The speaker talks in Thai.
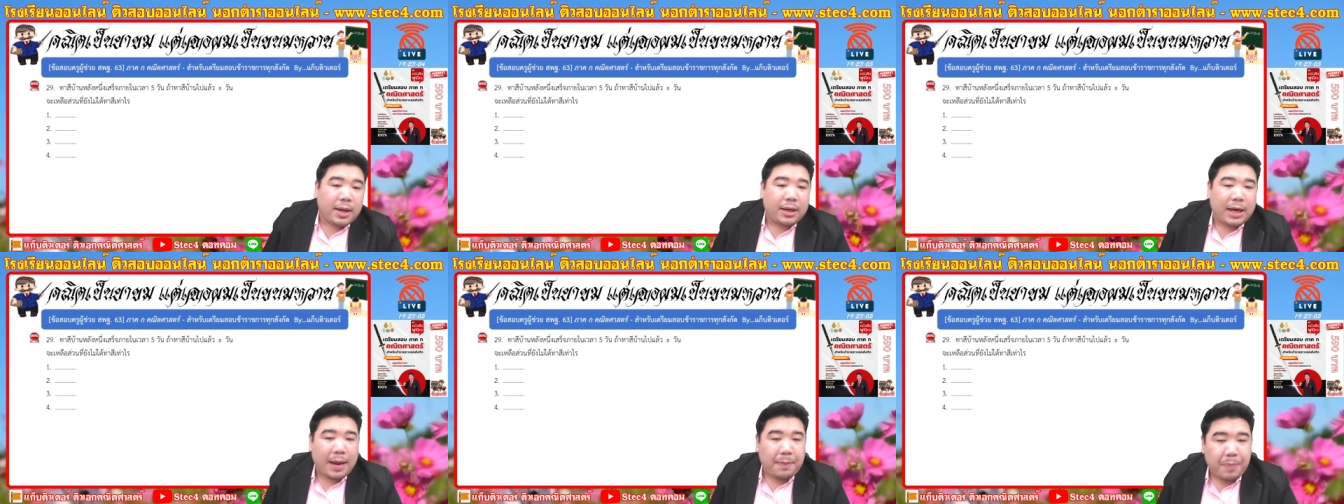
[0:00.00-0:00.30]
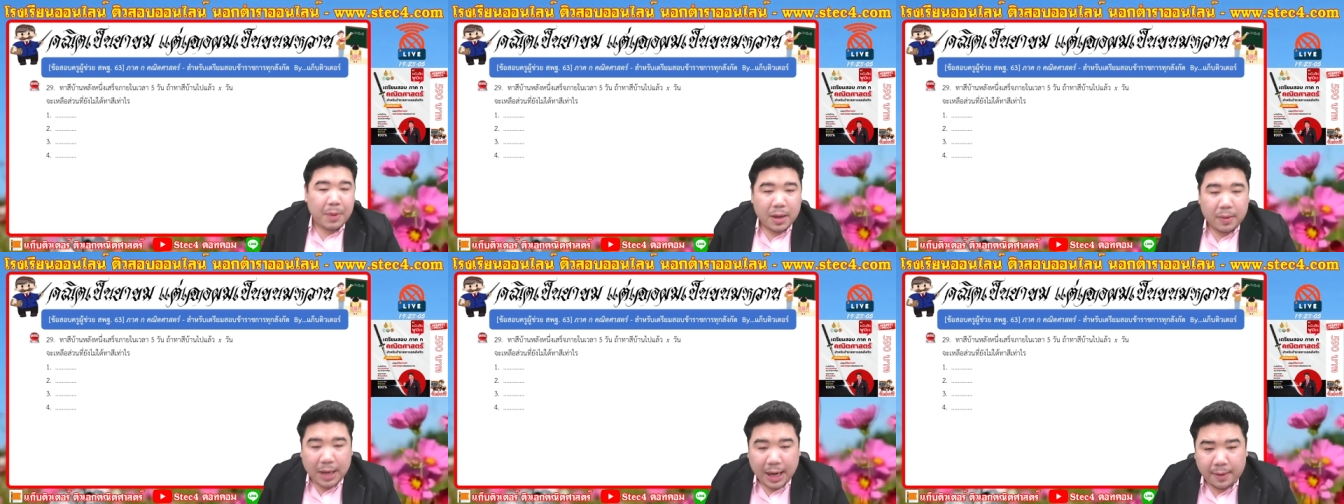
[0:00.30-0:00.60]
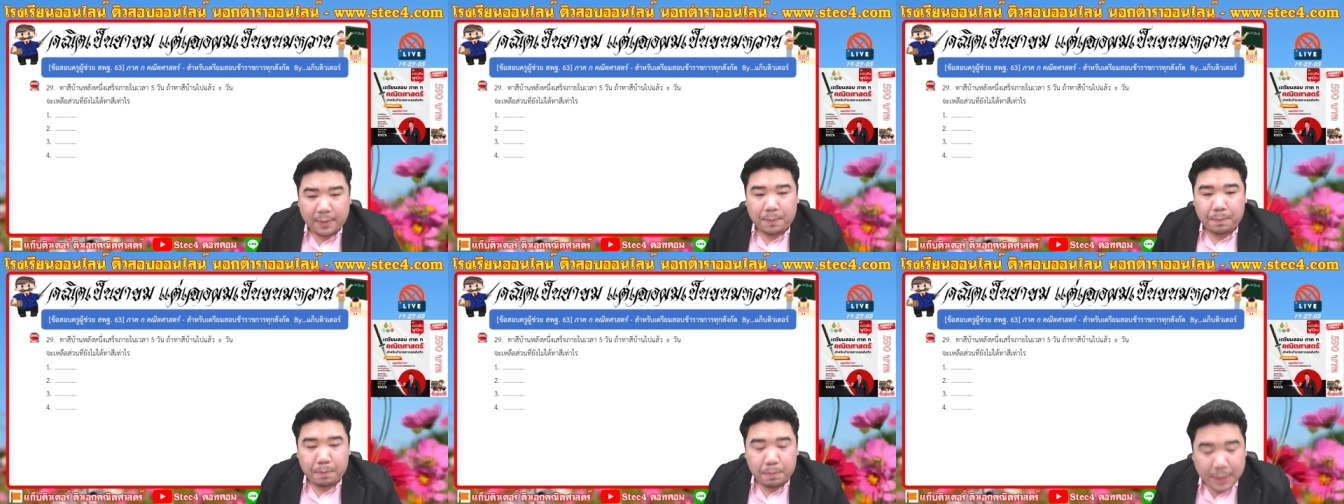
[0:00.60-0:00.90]
ได้เปิด
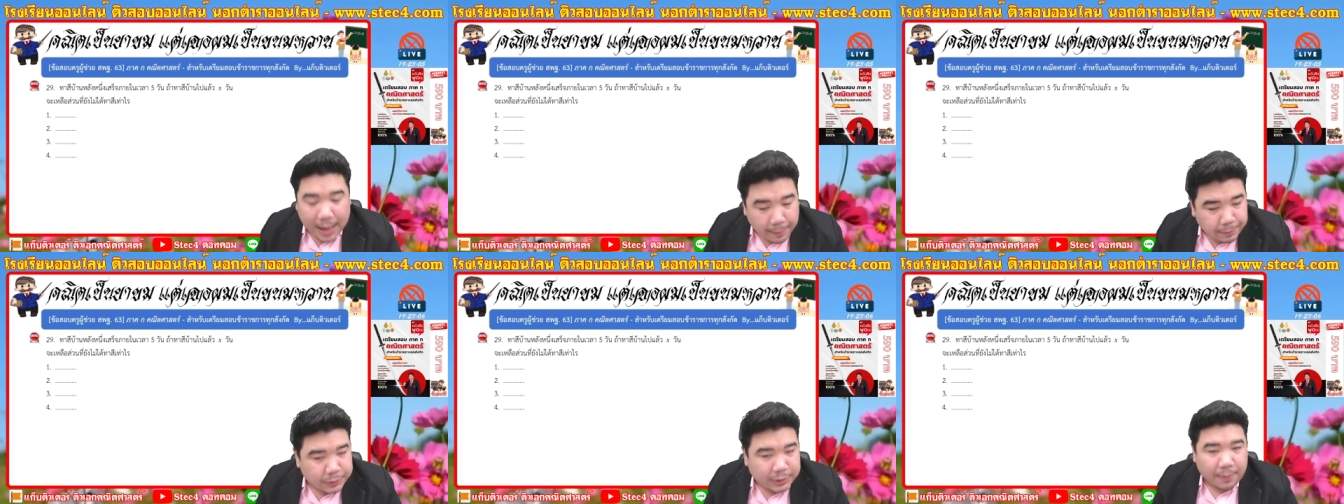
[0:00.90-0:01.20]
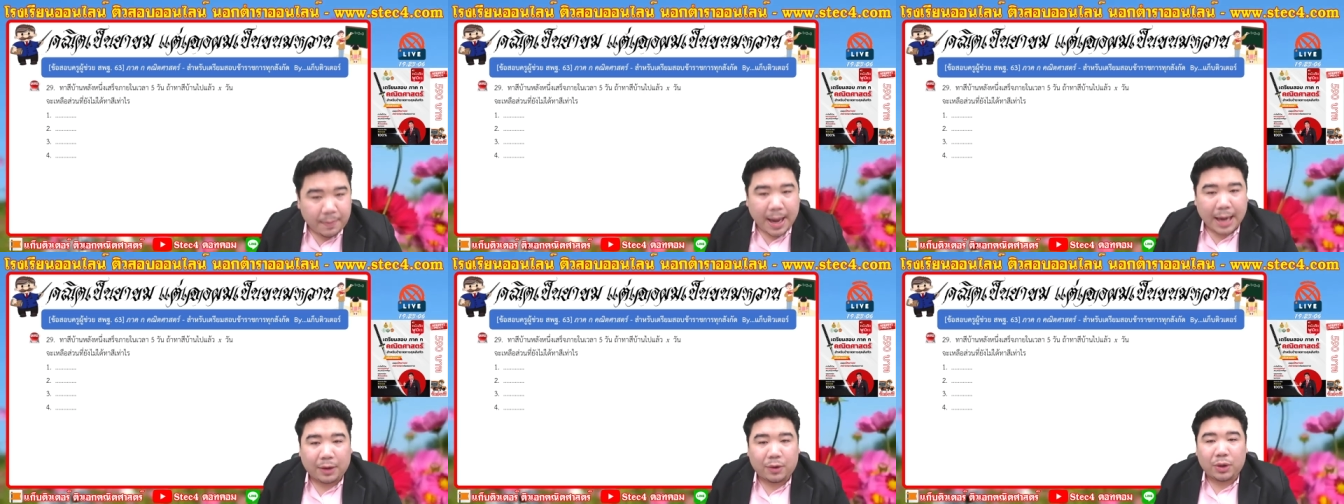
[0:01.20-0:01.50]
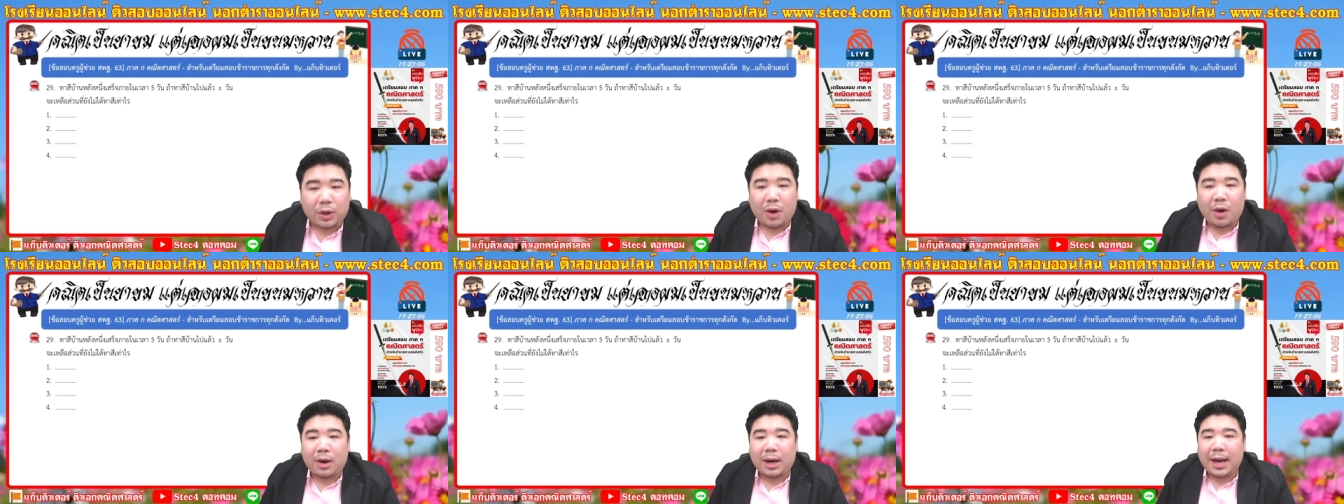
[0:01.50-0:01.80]
รับรับสมัคร
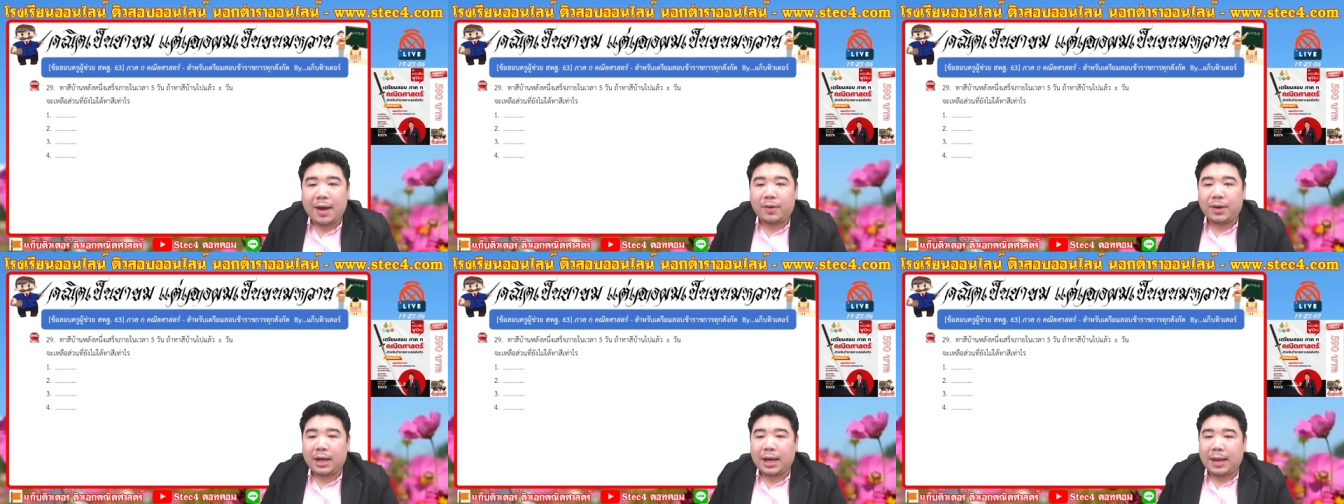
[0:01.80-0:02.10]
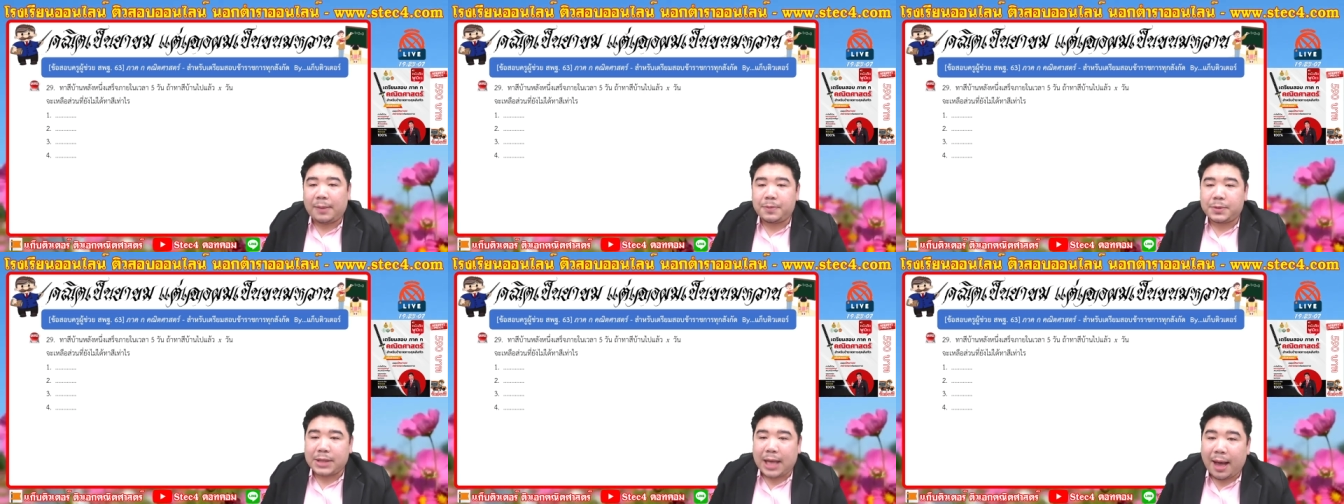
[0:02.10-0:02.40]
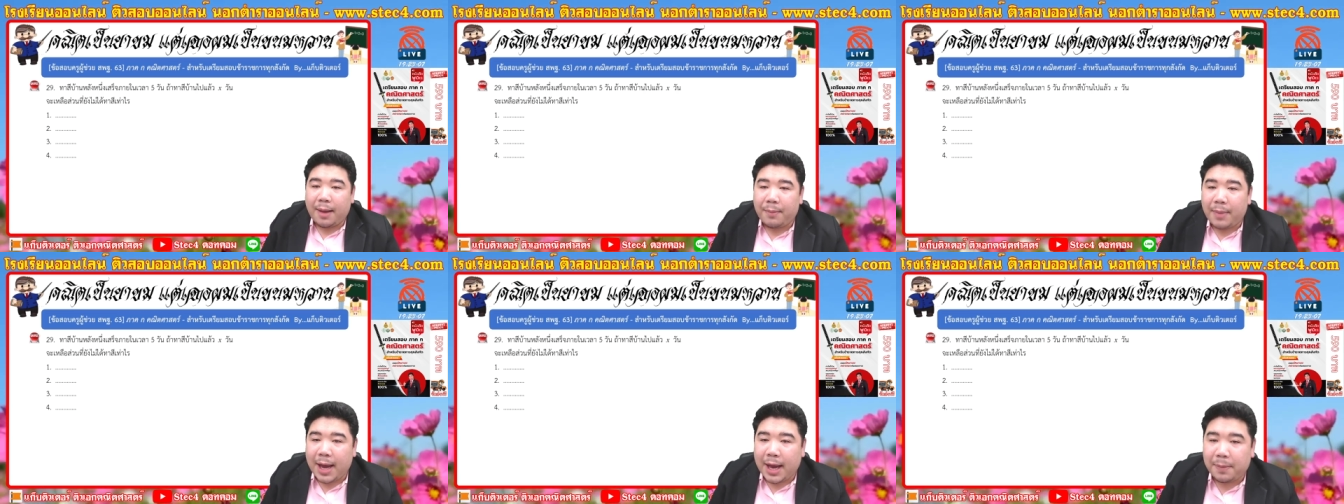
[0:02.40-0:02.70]
น้องๆแล้วนะครับ
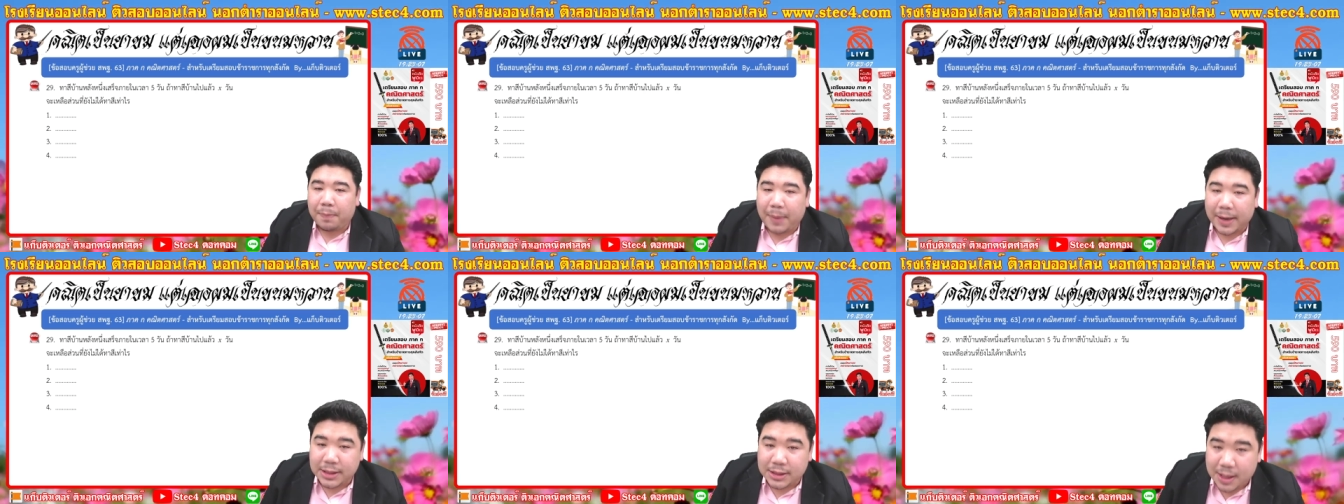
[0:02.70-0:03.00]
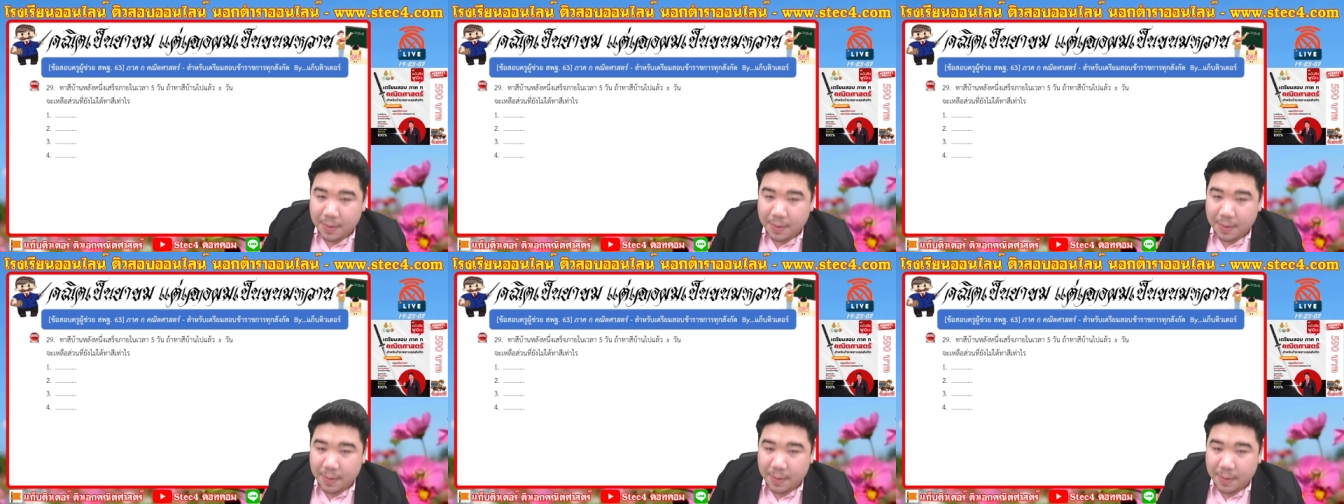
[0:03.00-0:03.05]
สามารถไป